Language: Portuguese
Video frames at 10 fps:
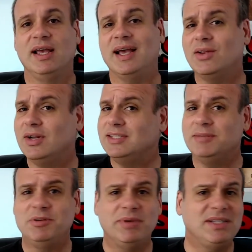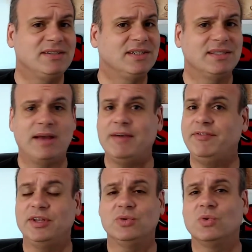aquilo simplesmente é
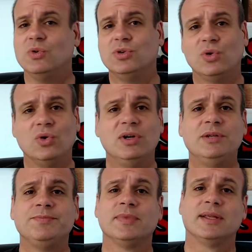feito um controle,